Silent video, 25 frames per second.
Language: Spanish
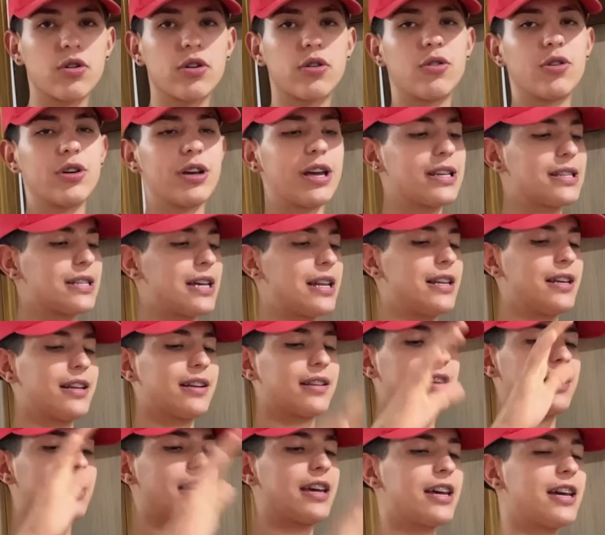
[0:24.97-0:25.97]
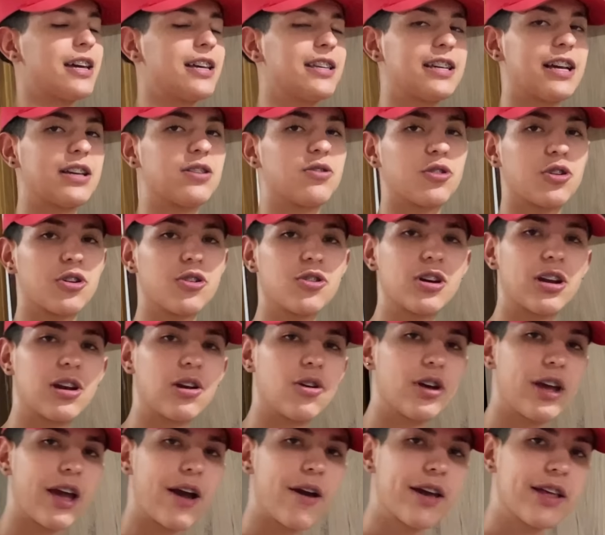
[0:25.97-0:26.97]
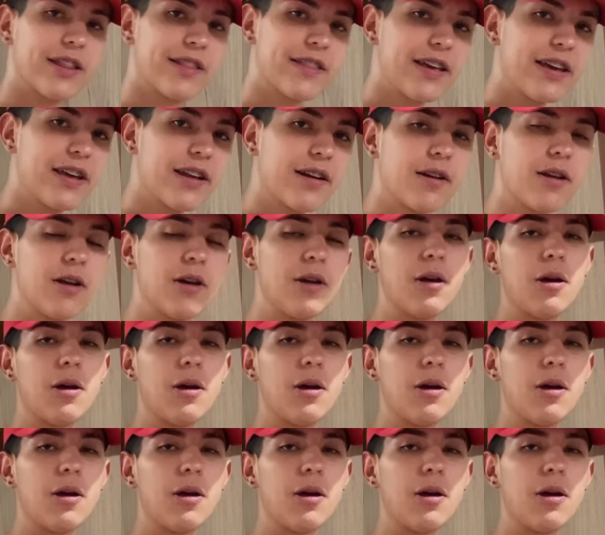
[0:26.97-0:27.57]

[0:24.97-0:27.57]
que voy a salir de ella, yo creo que la voy a vender